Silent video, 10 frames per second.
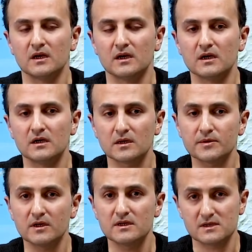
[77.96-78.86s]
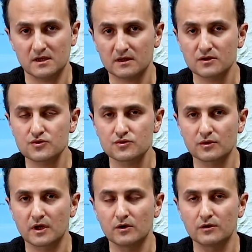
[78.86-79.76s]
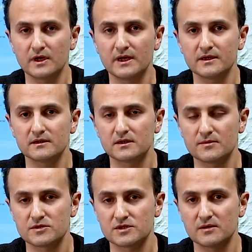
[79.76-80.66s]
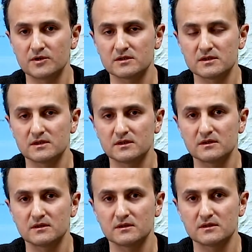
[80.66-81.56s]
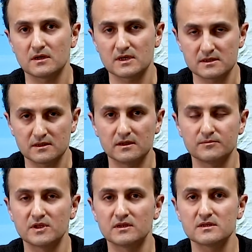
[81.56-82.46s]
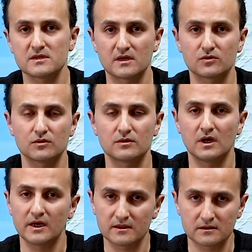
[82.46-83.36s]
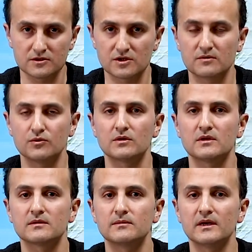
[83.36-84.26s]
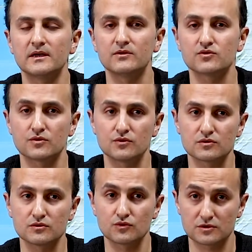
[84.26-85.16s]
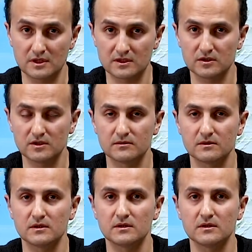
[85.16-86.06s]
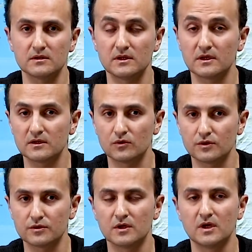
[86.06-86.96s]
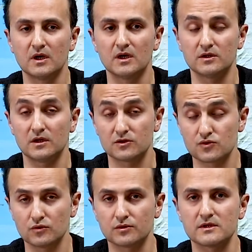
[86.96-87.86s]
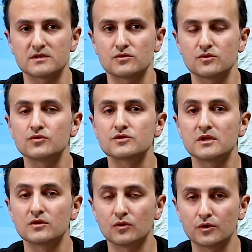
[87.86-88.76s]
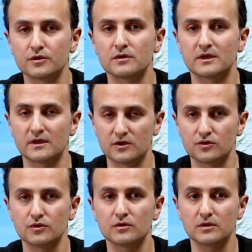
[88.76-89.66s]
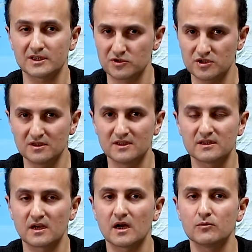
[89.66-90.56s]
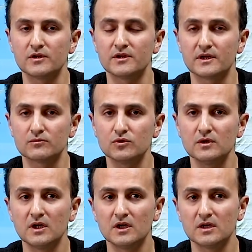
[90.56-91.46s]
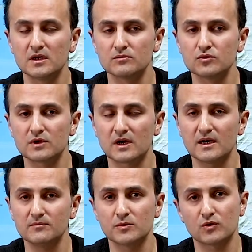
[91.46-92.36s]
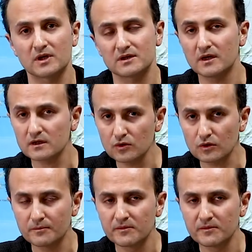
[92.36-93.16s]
E, tabii insan aklına şu soru geliyor. Yani Temsilciler Meclisi'ni e, azledelim dedi. Senato hayır diyecek büyük ihtimalle. Çünkü 3'te 2 e, nitelikli oy, nitelikli çoğunluk istiyor. 3'te 2 oy gerekiyor. 67'ye tekabül eder bu. Bu rakam demokratlarda yok.